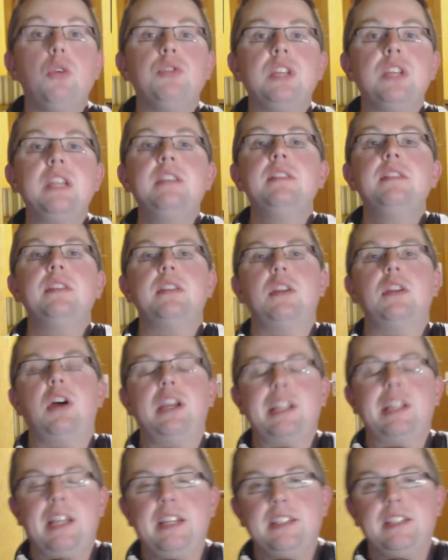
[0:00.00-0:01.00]
Und dann noch
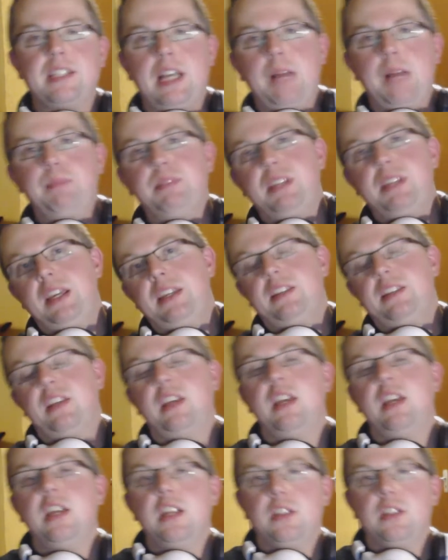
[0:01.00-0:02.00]
ein kleines Update
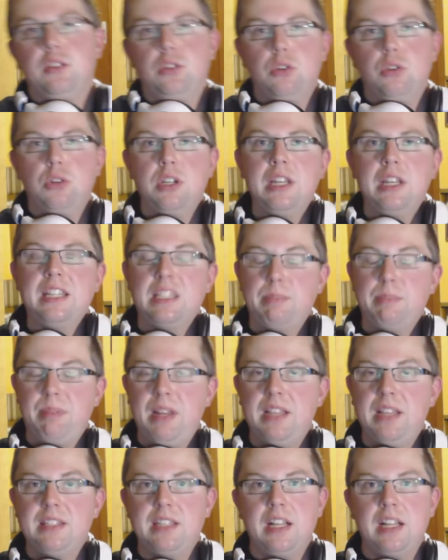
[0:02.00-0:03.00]
zu den Let's
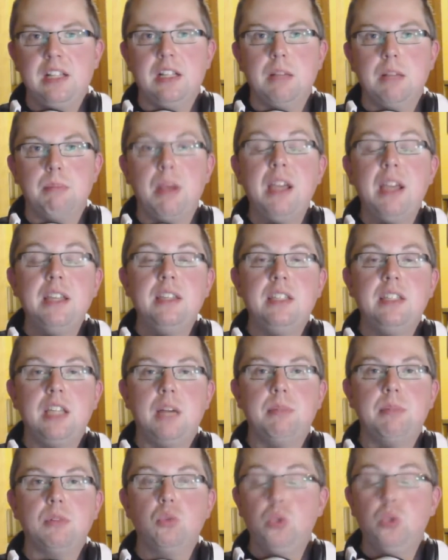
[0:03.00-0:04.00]
Plays allgemein.
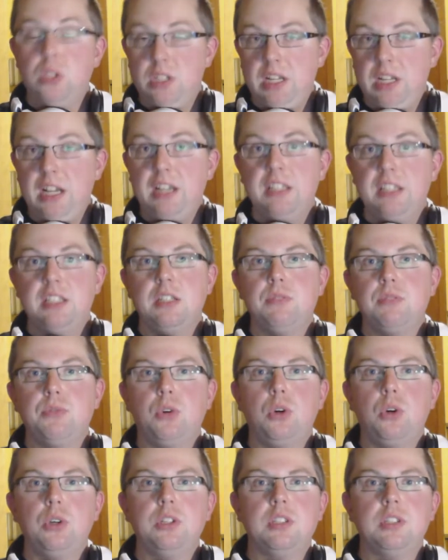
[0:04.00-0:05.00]
Ich habe gute Nachrichten
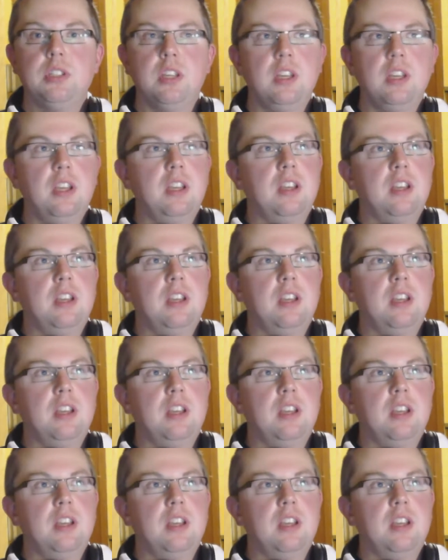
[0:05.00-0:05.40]
für euch.